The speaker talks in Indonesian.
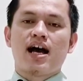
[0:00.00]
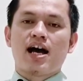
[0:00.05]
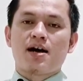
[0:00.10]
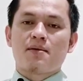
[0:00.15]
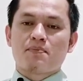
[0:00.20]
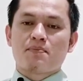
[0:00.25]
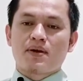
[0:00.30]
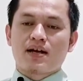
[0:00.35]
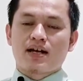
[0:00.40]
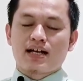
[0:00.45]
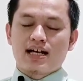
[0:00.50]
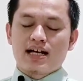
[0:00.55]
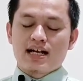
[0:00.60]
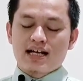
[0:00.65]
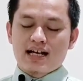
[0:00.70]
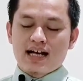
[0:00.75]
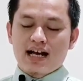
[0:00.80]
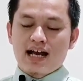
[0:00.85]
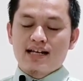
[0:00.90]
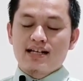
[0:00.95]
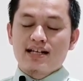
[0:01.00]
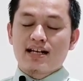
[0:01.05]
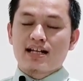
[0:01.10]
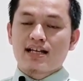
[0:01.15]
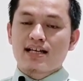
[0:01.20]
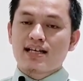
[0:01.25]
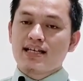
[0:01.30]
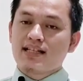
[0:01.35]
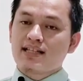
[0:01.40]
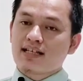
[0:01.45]
Apakah
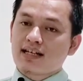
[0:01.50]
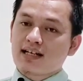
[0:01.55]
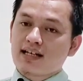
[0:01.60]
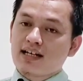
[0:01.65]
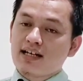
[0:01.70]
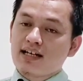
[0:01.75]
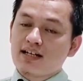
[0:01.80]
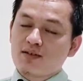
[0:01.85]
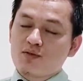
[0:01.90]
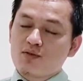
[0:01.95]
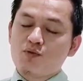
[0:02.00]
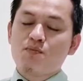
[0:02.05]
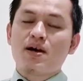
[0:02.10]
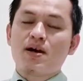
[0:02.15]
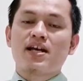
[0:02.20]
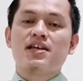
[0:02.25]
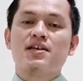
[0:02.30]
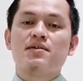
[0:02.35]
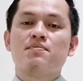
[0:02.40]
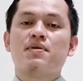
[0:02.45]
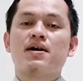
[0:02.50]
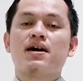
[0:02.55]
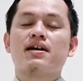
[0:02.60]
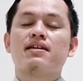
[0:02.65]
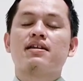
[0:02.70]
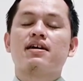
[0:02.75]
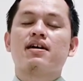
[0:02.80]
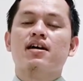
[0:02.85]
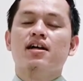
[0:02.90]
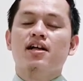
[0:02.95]
kehadiran kita ke rumah
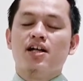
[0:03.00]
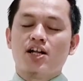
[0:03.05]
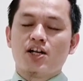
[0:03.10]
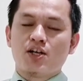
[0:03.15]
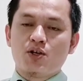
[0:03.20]
ibadah,